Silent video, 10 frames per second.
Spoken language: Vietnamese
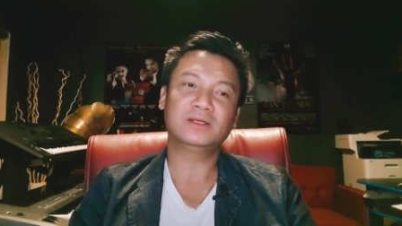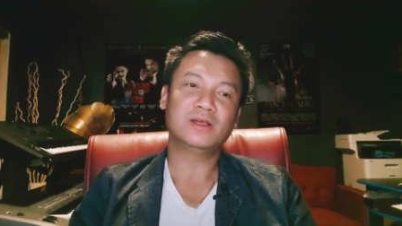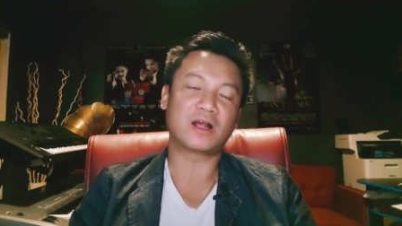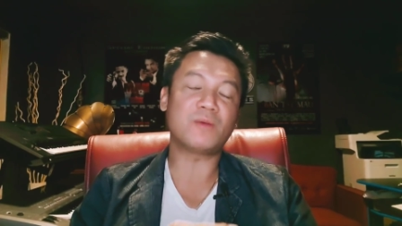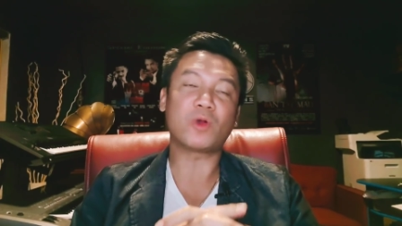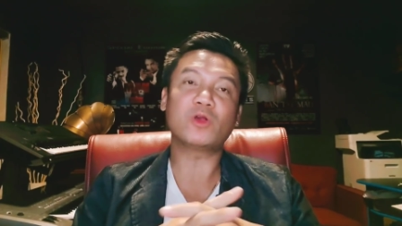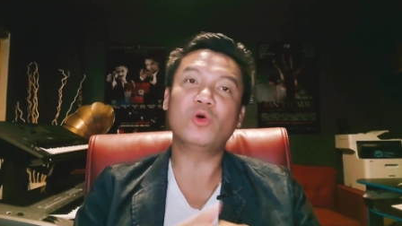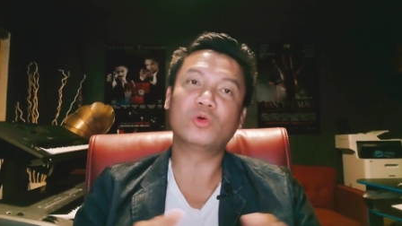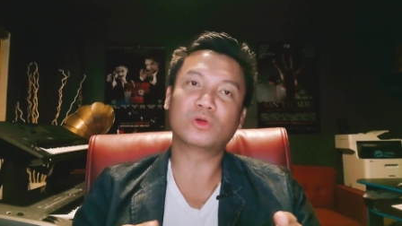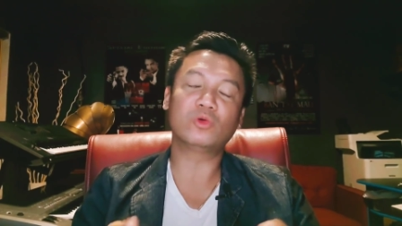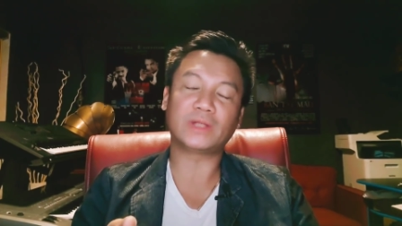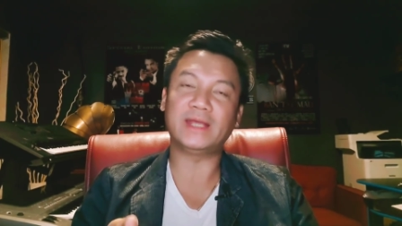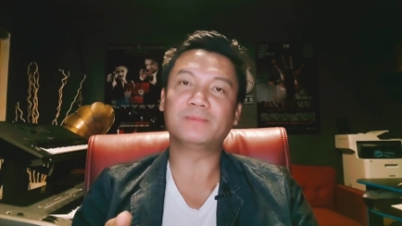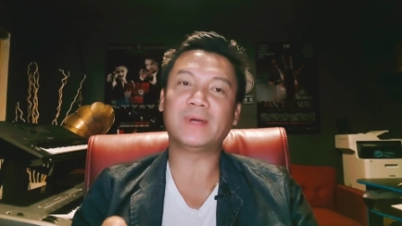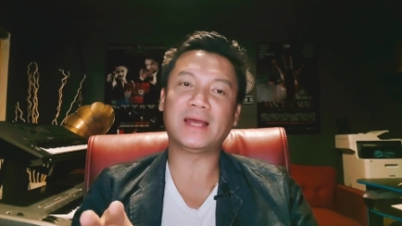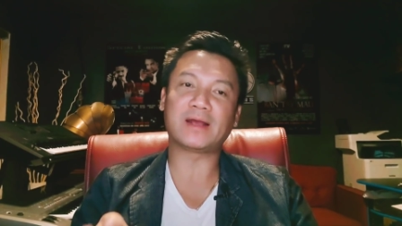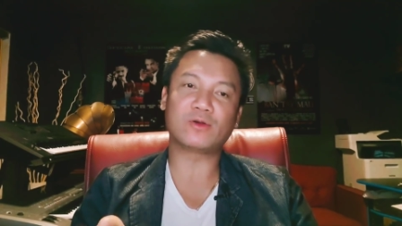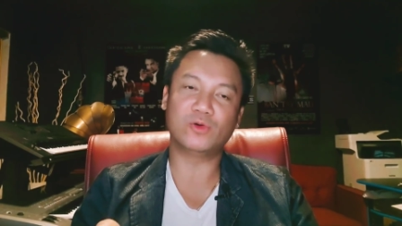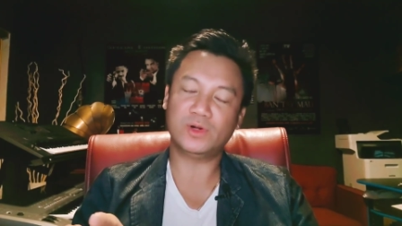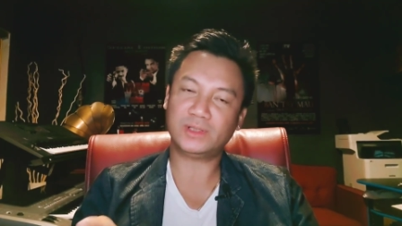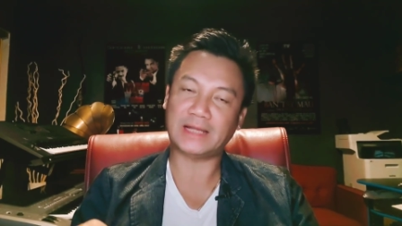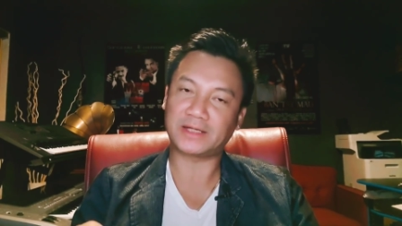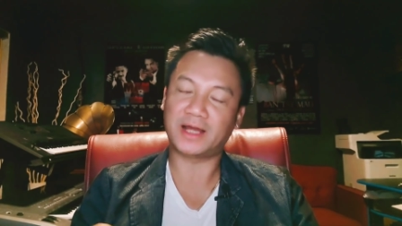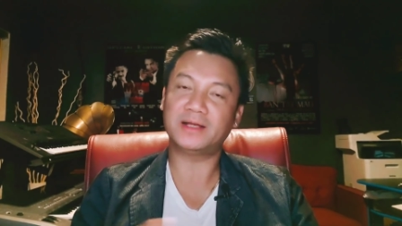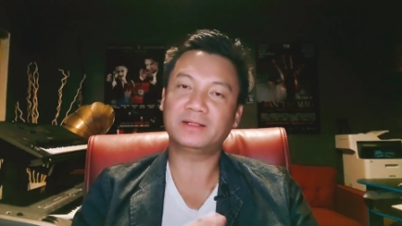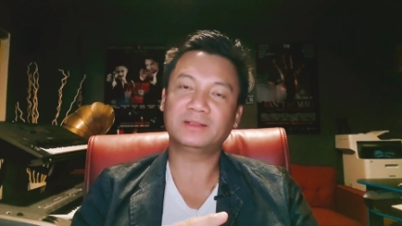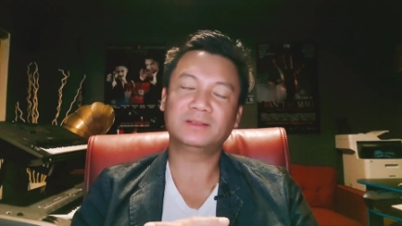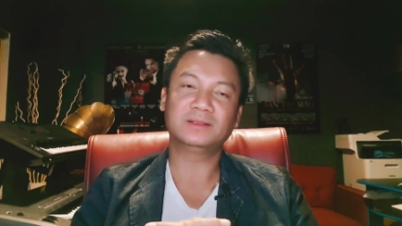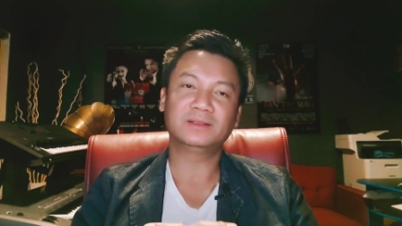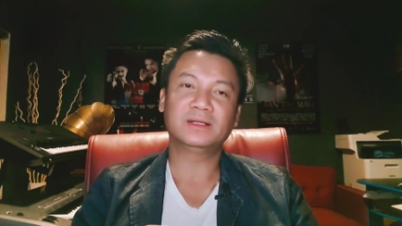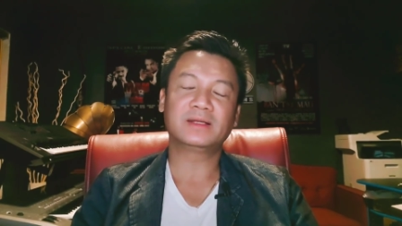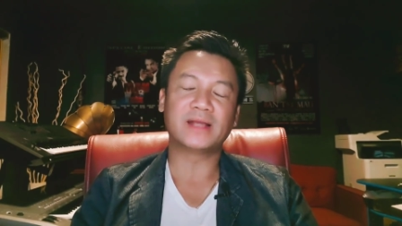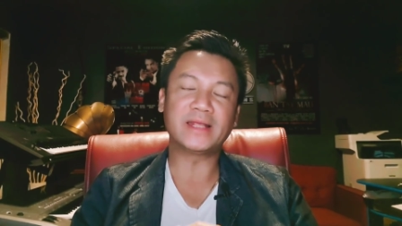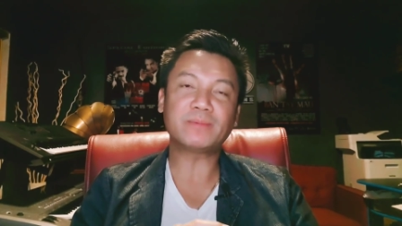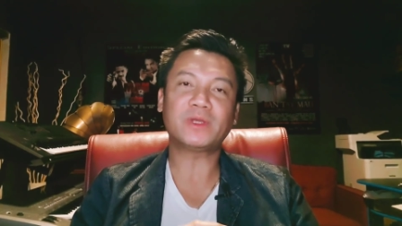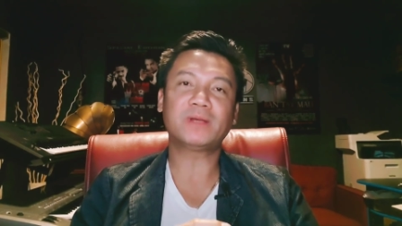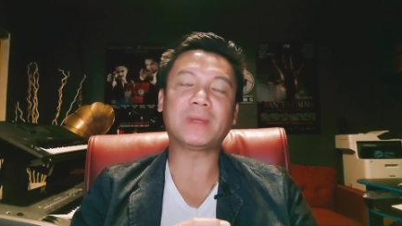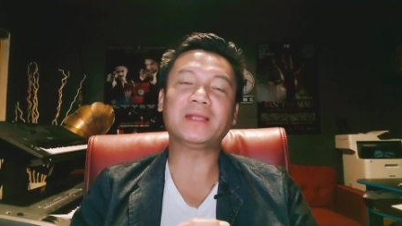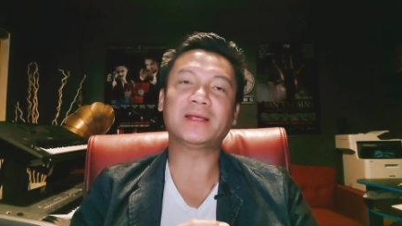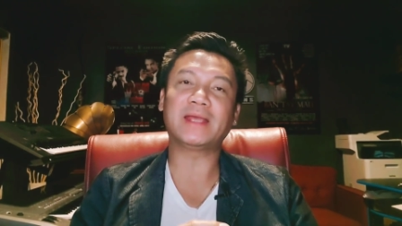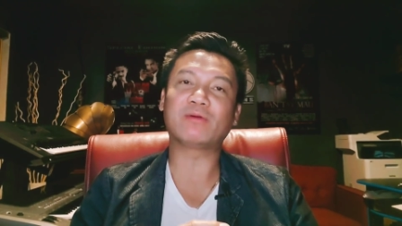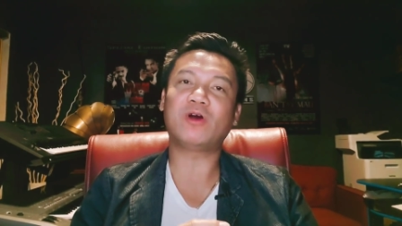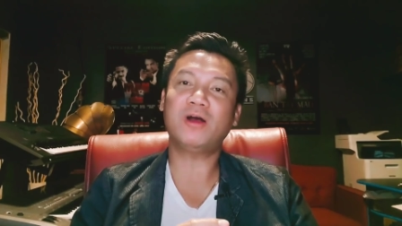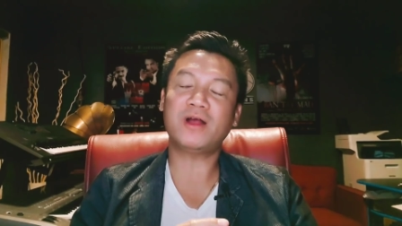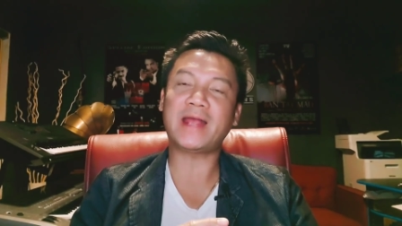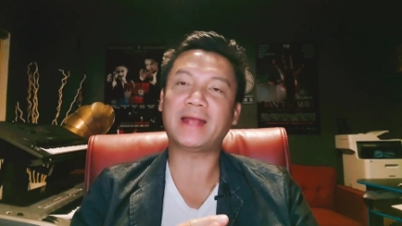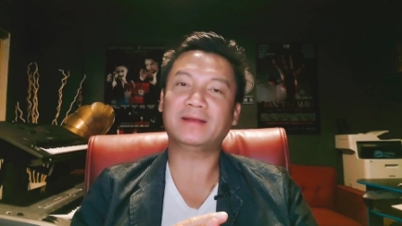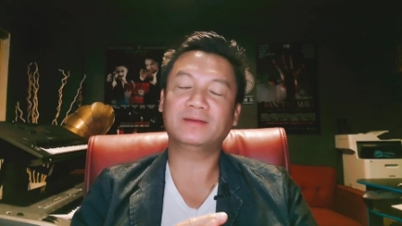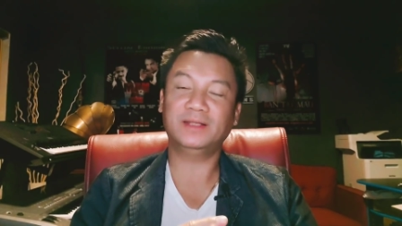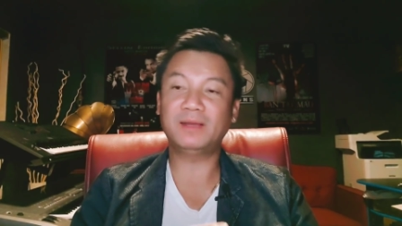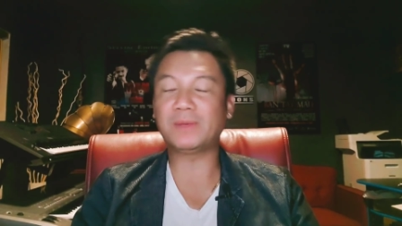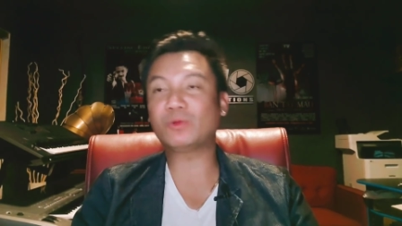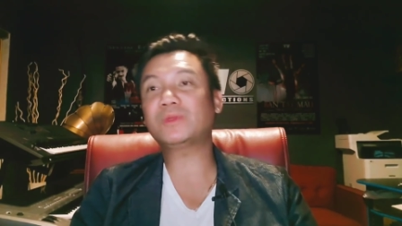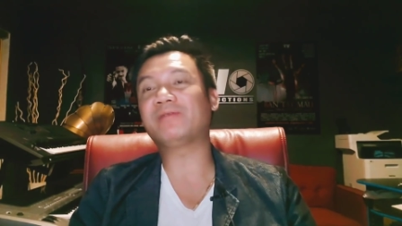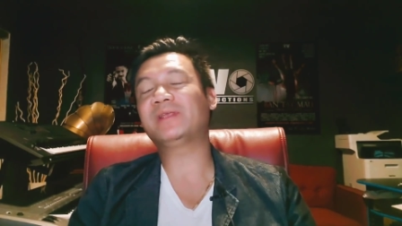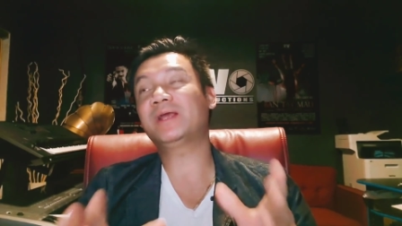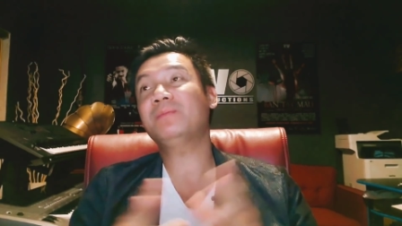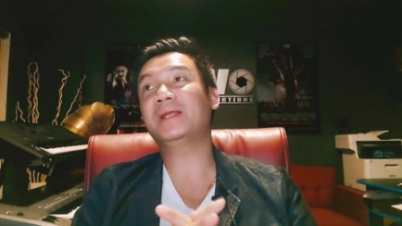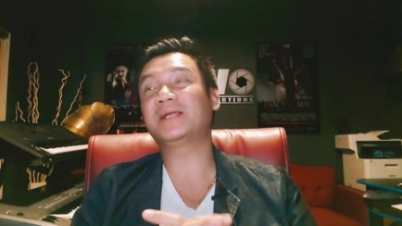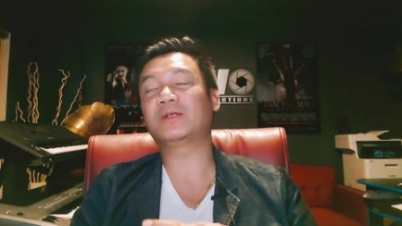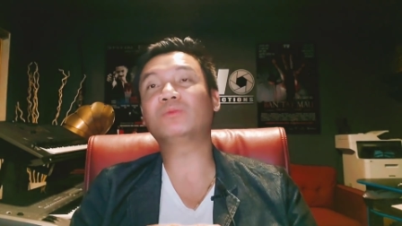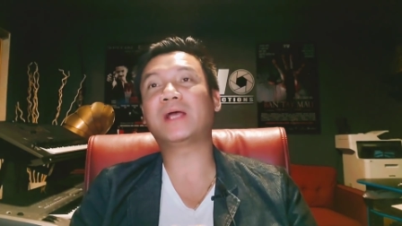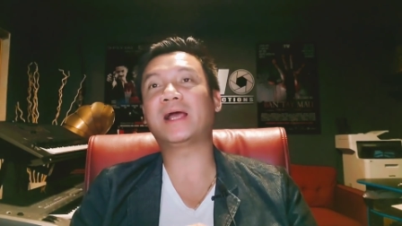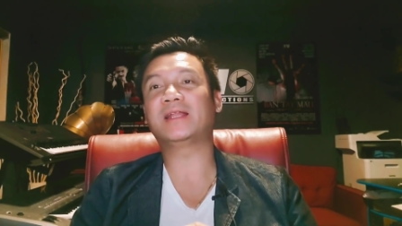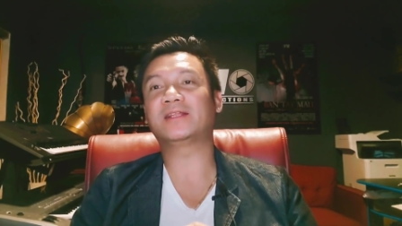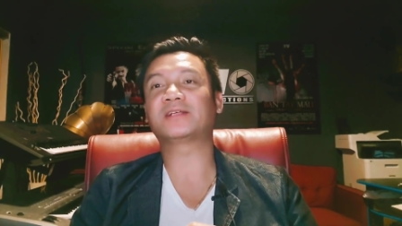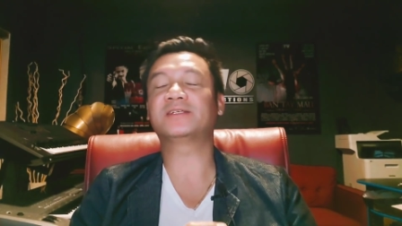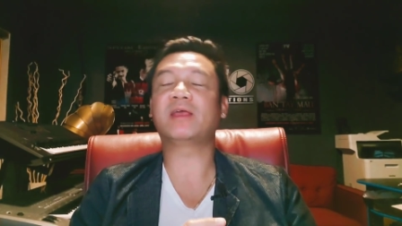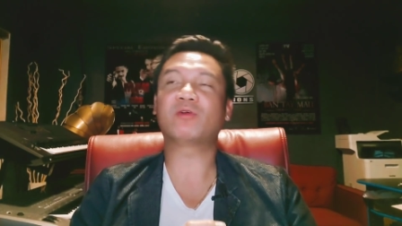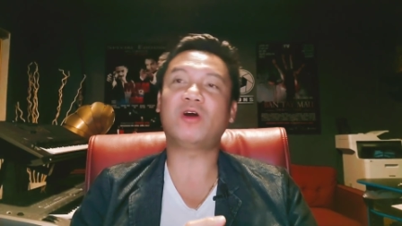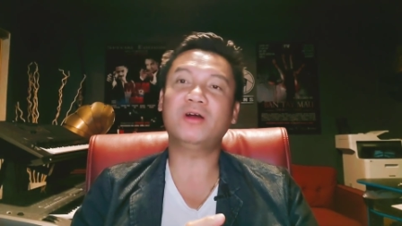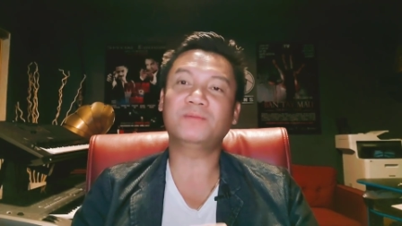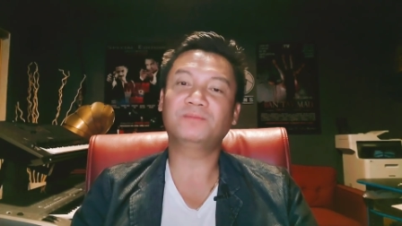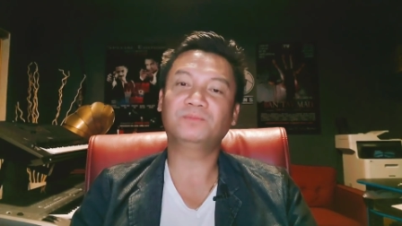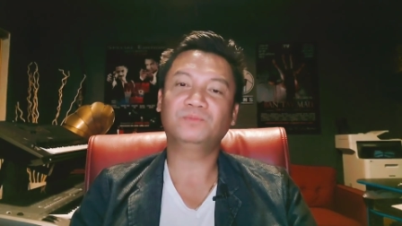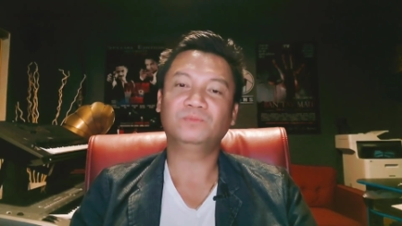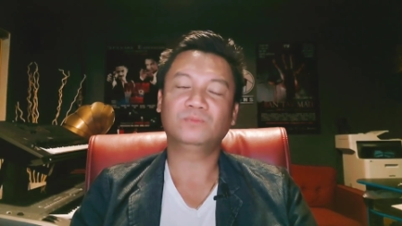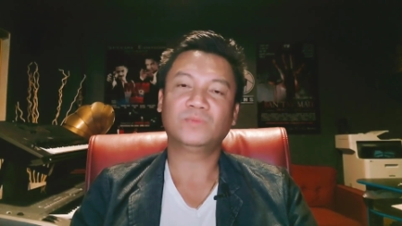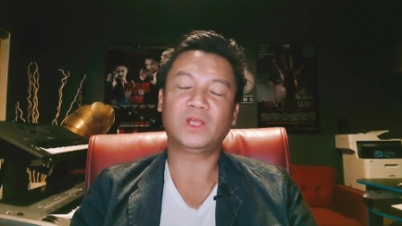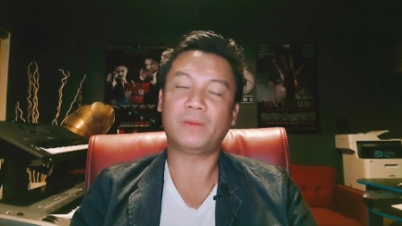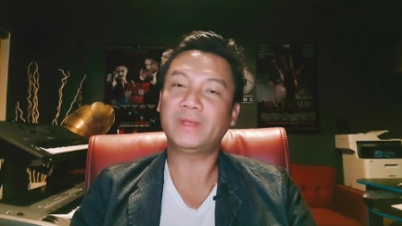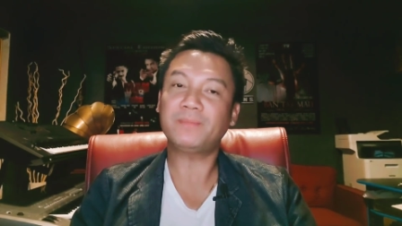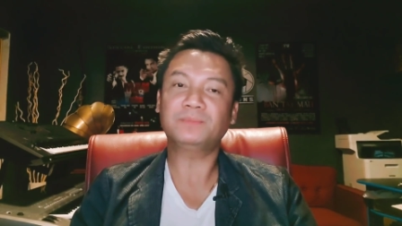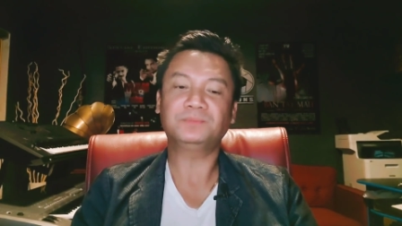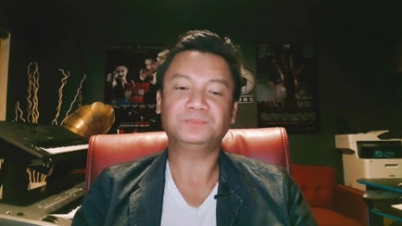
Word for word: họ có một nguồn nguồn tiền mà của tài trợ để giúp cho những mảnh đời nghèo khó khó khăn nhưng mà chúng ta phải chứng minh rằng chúng ta là thật sự nghèo khó thì họ mới giúp